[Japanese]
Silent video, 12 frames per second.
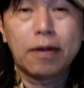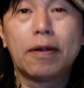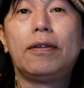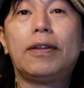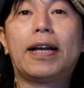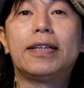
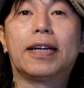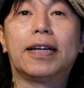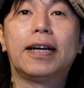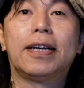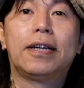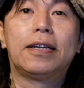こんな感じか
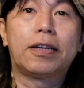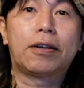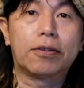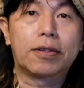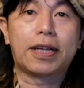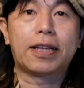なで
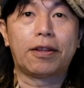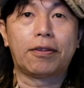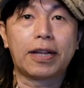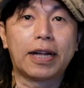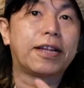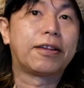こう縦の
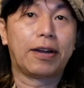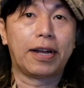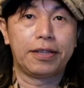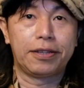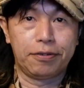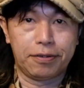縦の
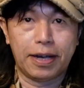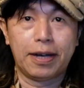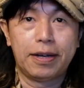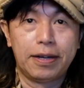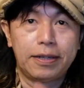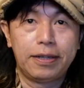ラインっていうか
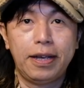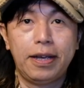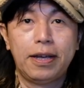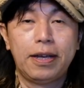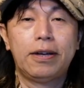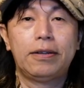ね
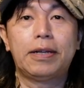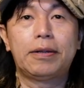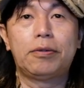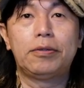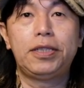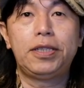だから
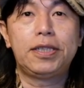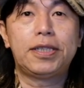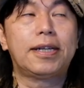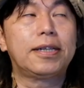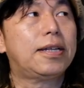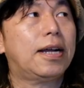こう
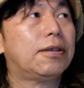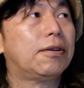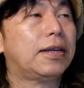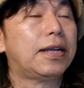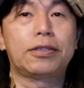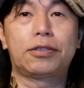ジージャン着たりと
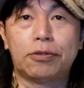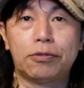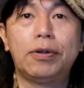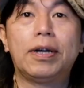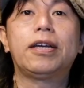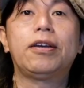かなんかちょっと
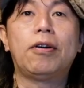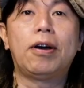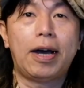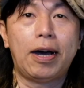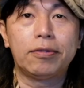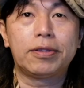上着を
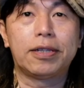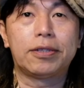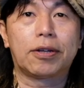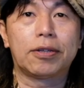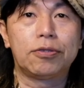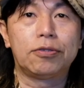羽織ったりと
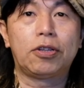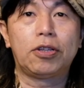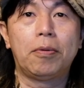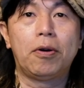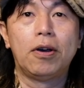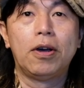かする時で
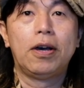も